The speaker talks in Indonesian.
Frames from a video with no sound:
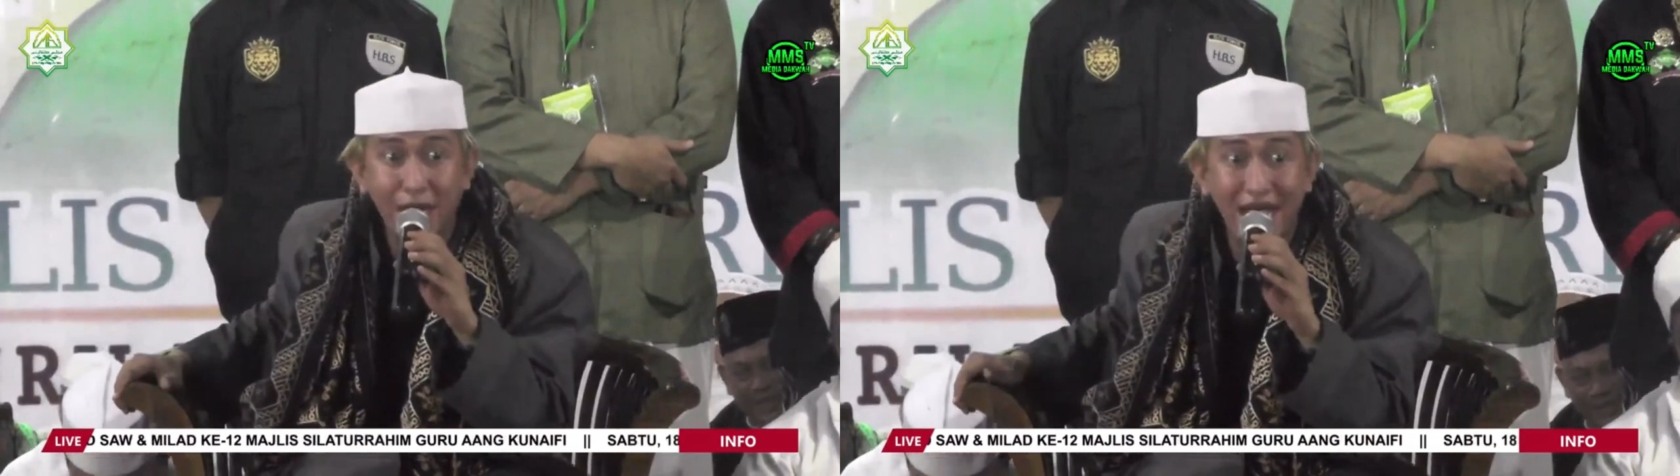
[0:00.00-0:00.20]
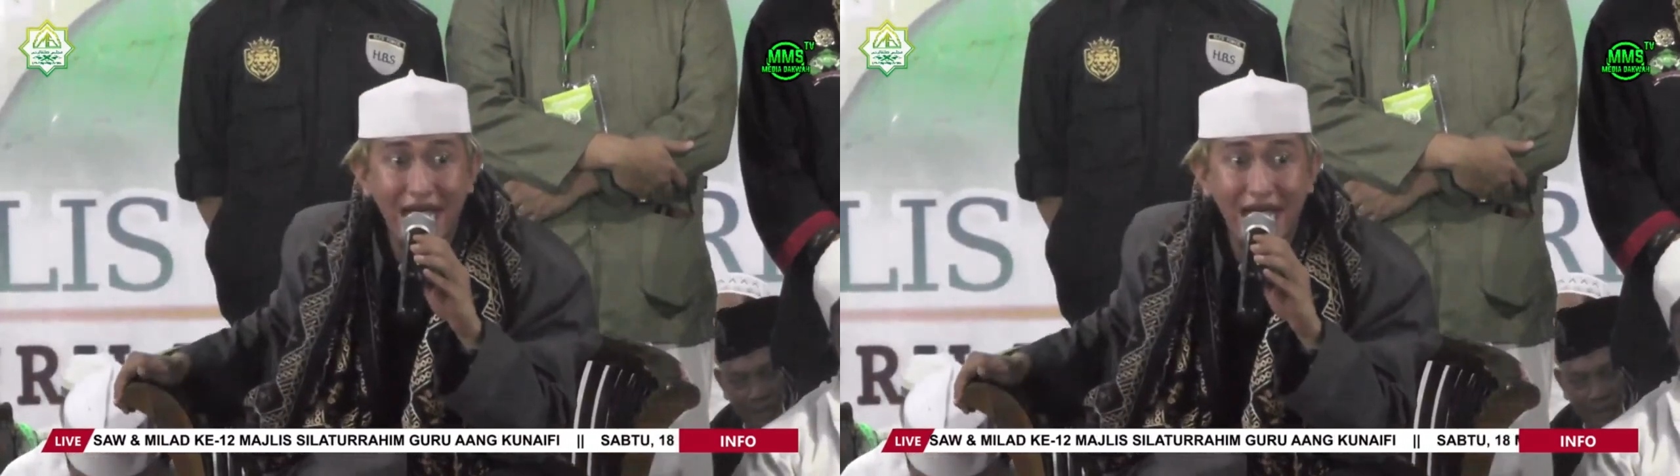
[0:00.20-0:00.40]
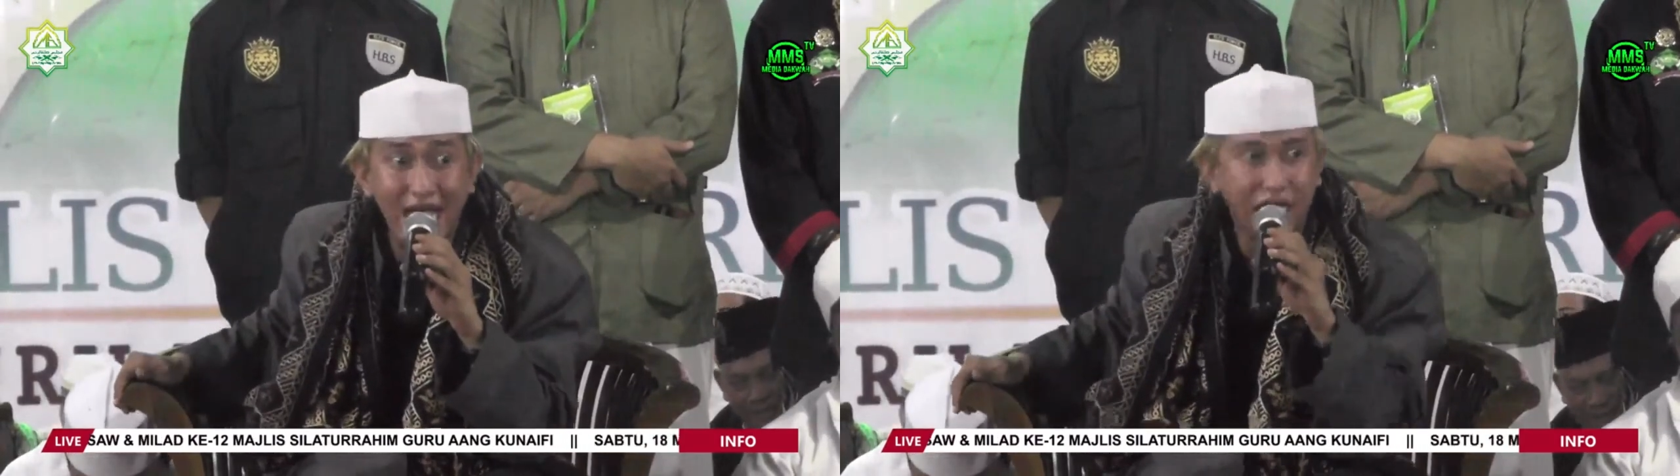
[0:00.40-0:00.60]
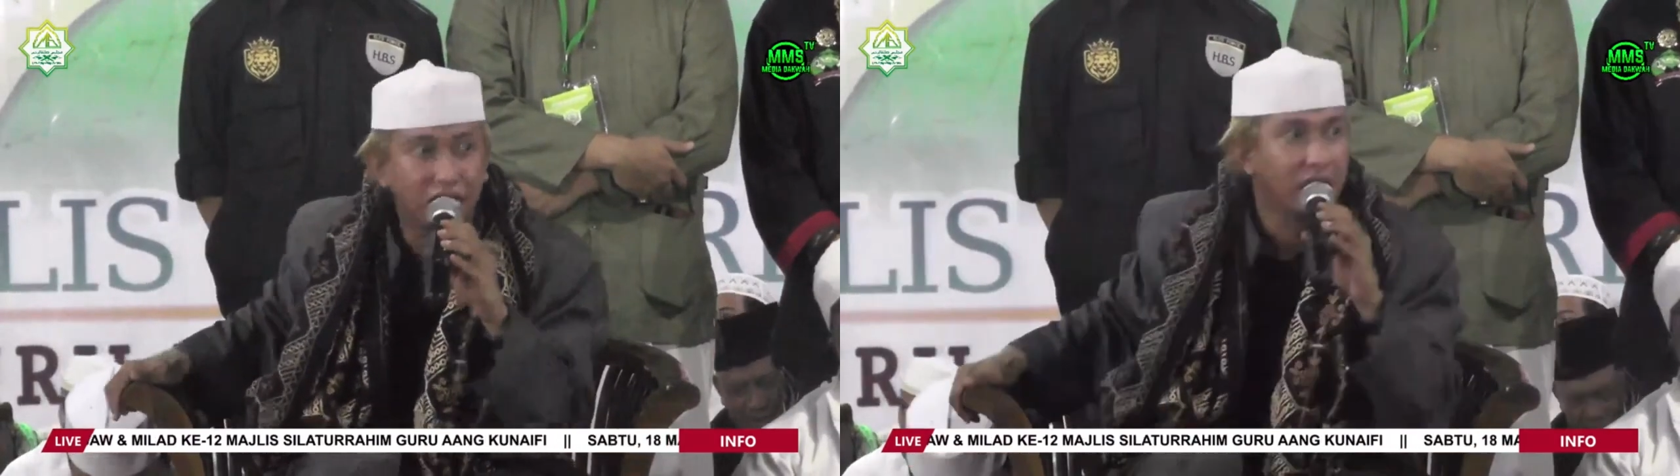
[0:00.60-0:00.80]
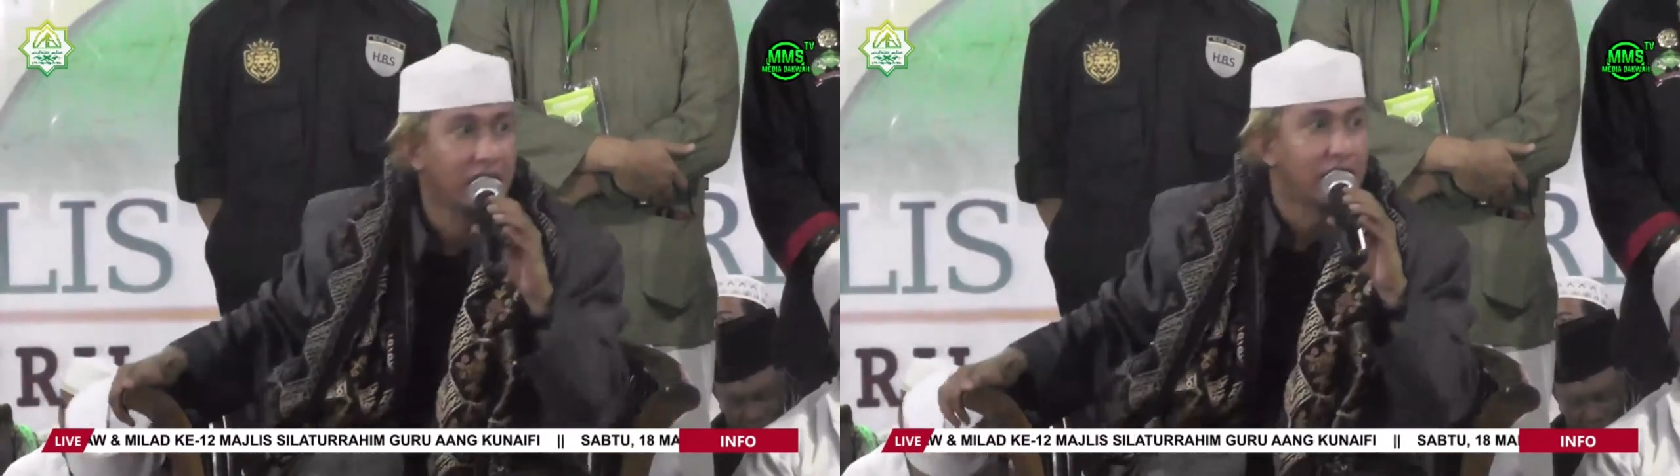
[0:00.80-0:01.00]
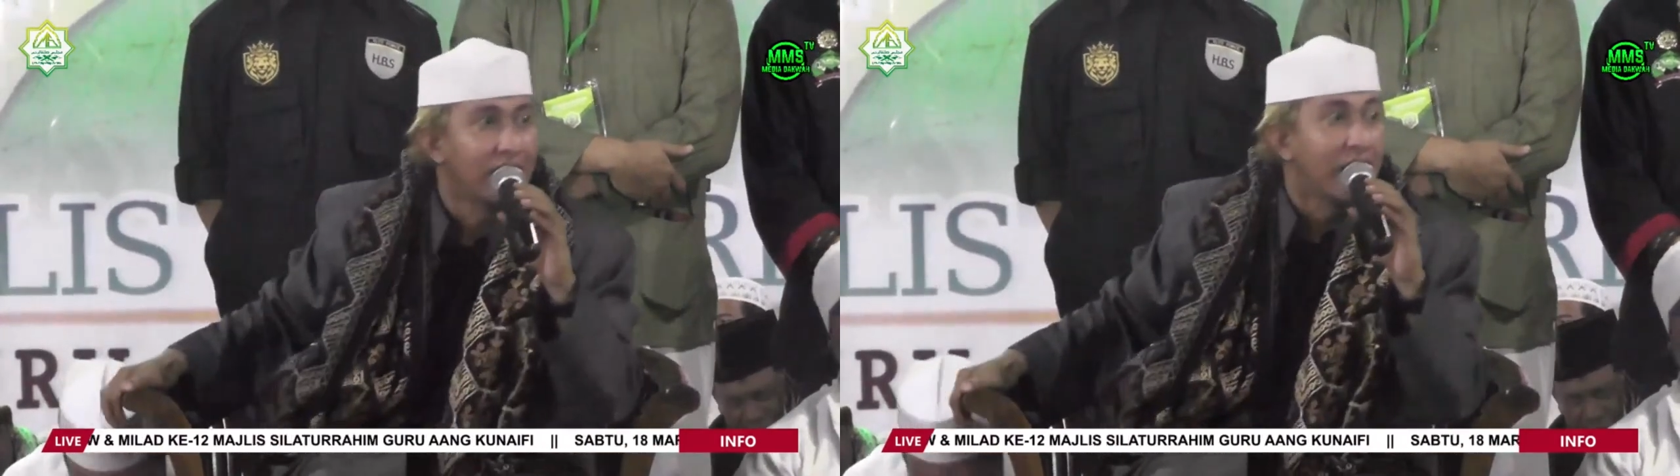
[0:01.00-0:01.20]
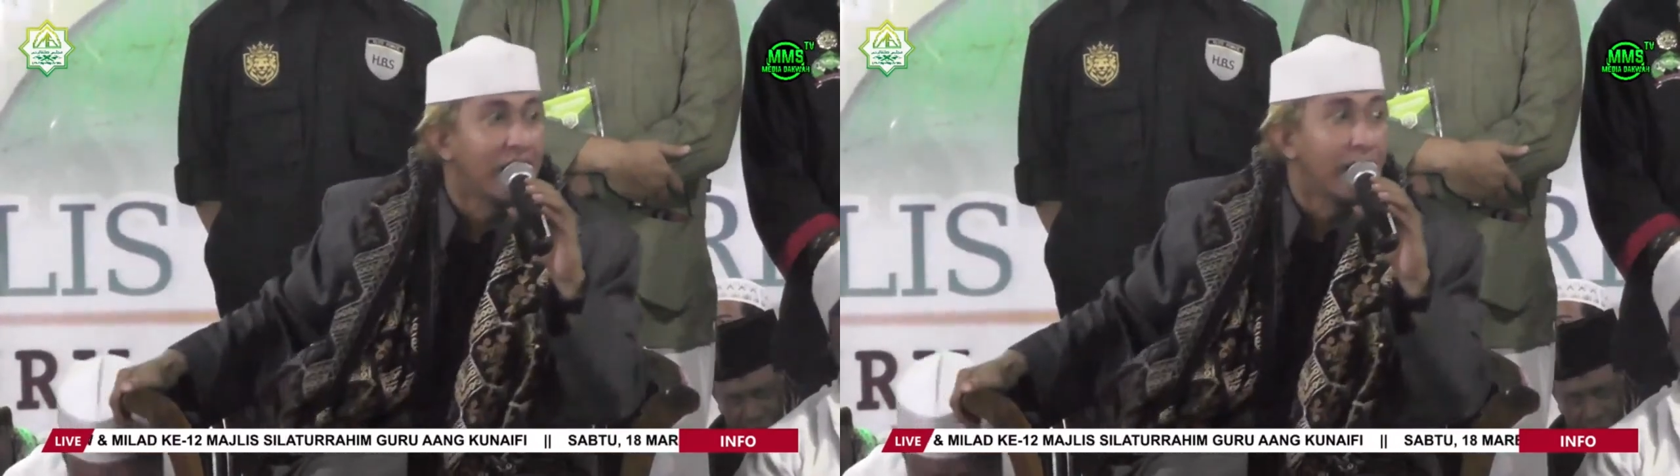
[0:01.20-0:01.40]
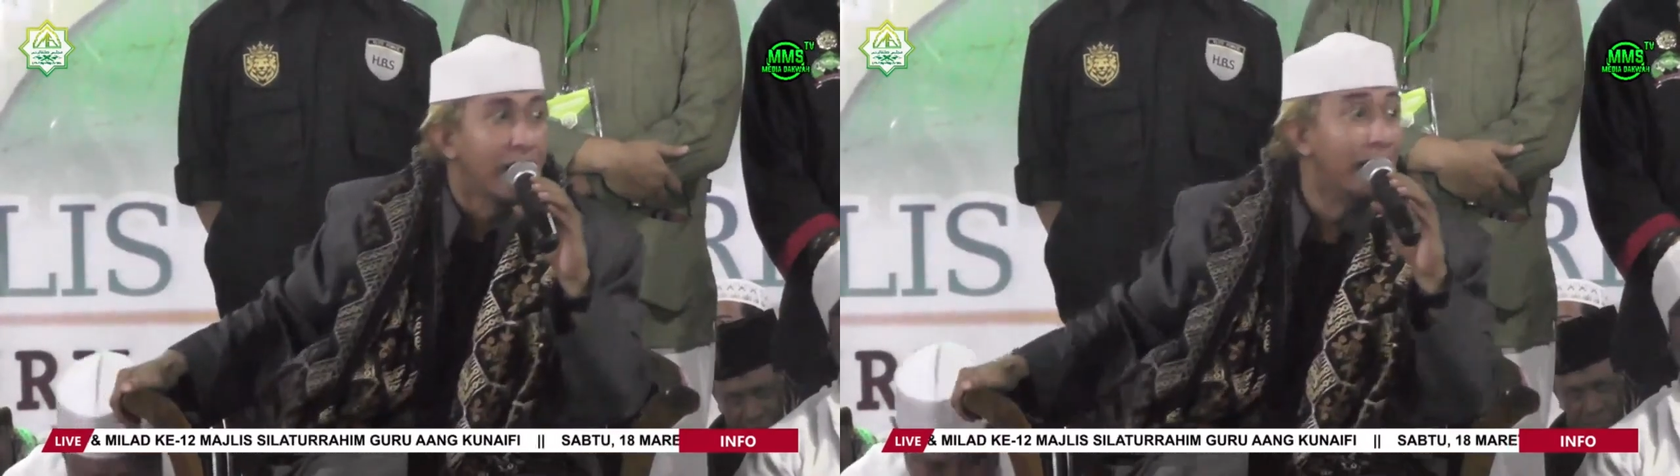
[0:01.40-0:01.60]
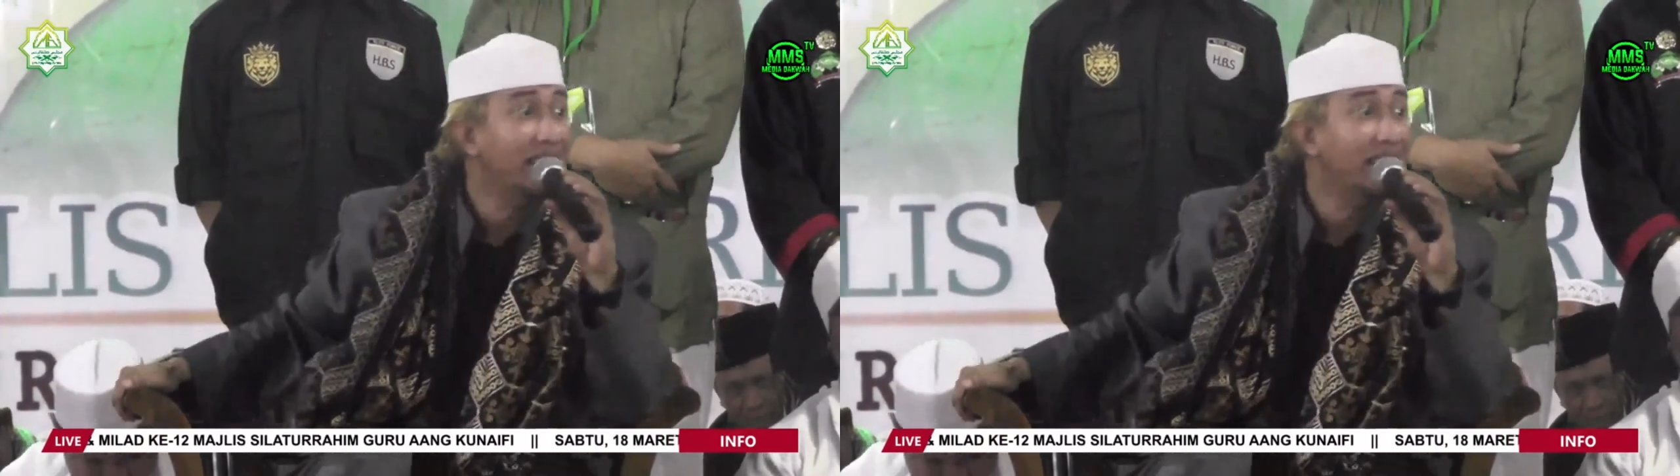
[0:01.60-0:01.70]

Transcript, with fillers: apa menteri